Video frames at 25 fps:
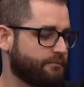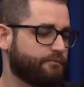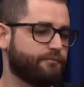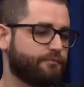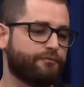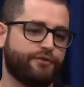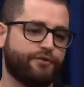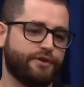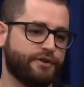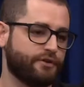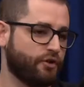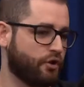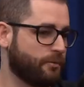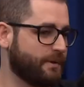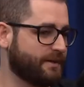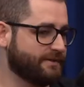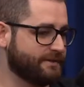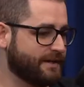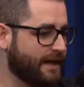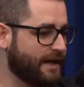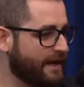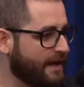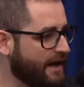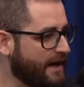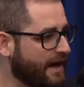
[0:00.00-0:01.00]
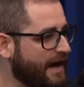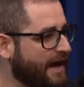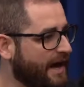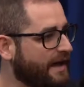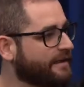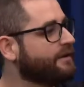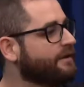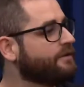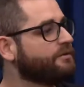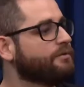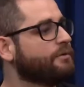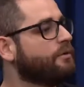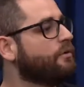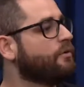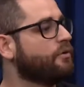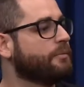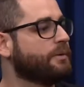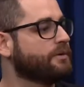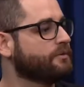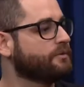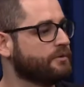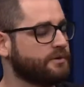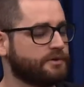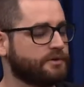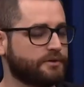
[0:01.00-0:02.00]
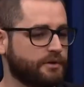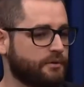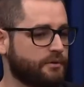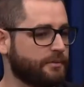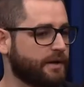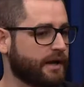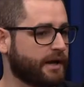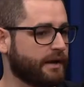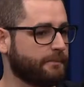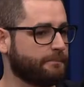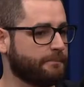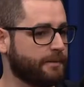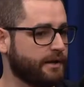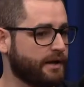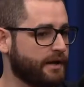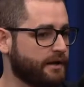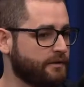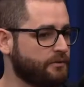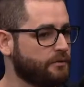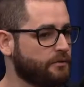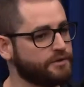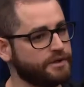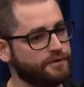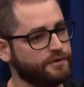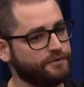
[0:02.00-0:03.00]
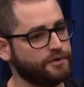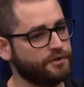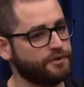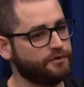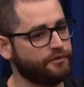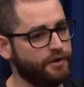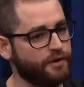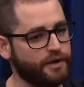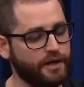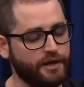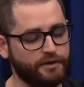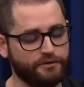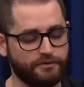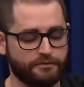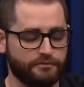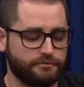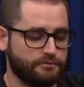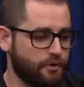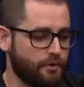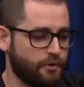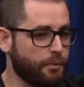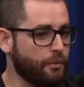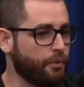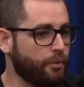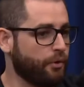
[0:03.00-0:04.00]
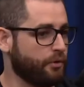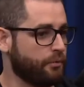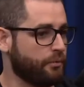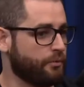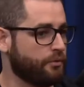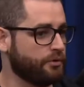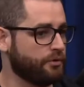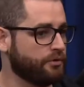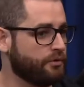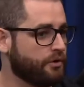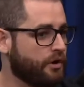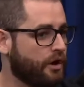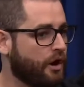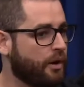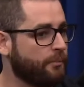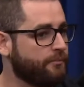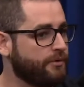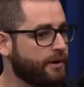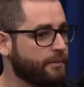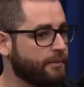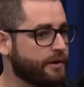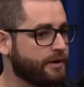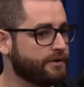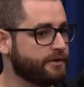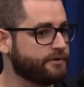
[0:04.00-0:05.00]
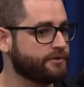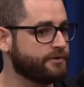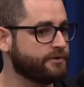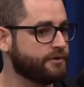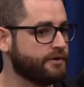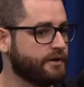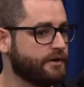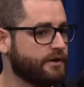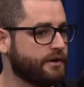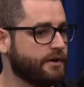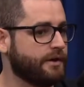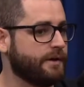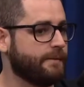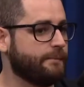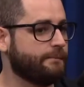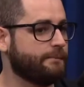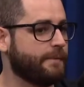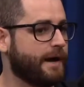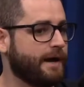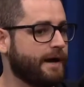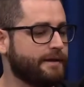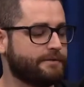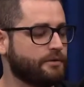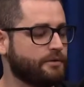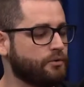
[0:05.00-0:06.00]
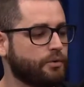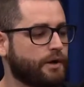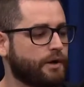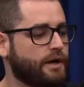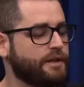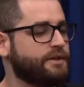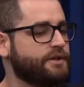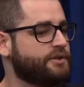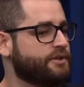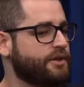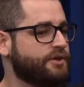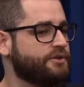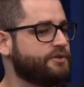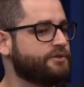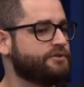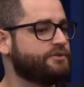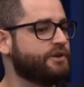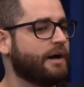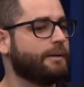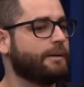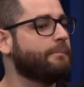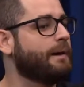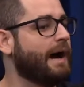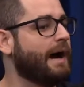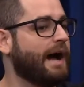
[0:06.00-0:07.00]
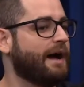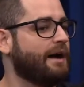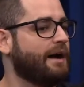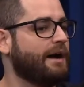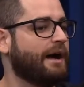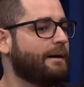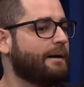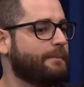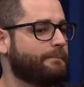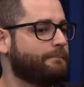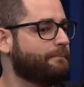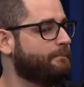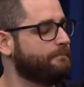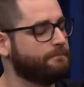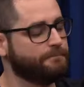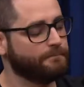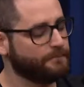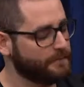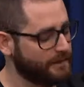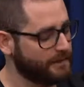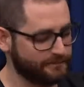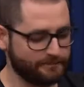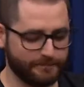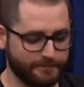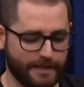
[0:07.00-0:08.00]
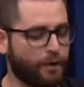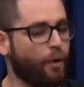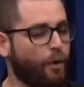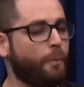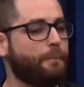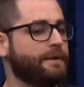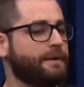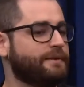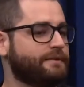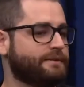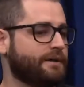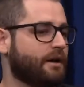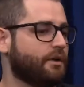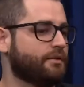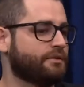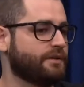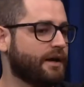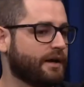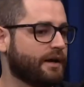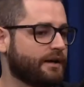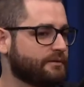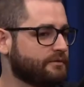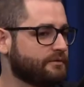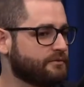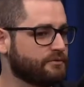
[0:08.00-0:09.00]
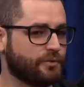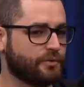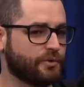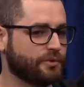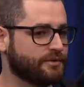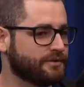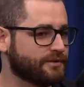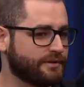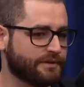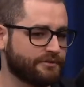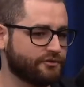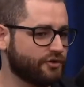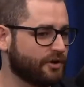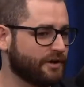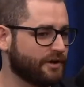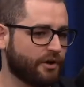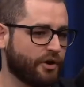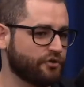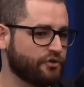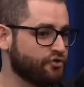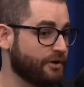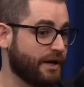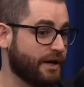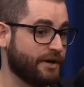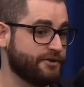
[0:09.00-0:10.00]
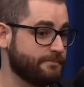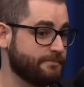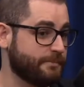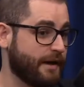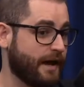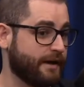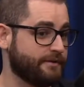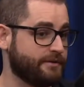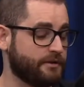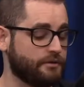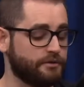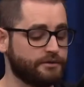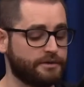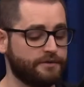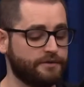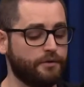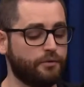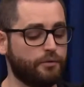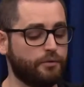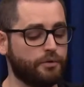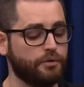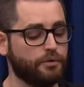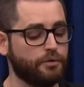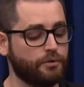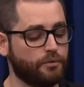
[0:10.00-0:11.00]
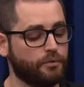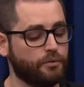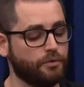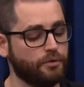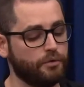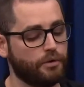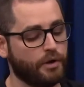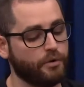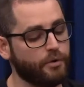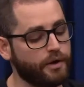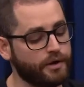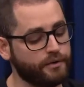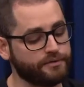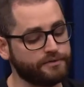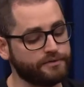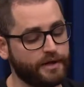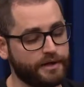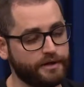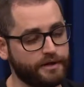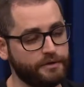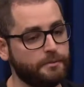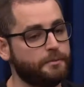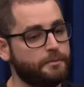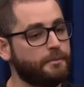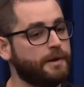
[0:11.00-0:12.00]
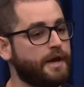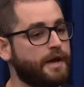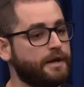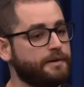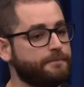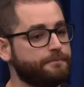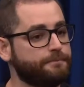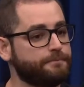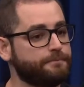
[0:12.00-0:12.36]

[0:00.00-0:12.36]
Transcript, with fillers: Fiz algumas cagadas ou algumas coisas que eu me arrependo, ou ter diferente, como todo mundo, obviamente. Mas eu nunca deixei de, de amar a, a, competição, saca? Gosto de, gosto de jogar demais. Inclusive, quando, eu, quando agora eu saí do MBR,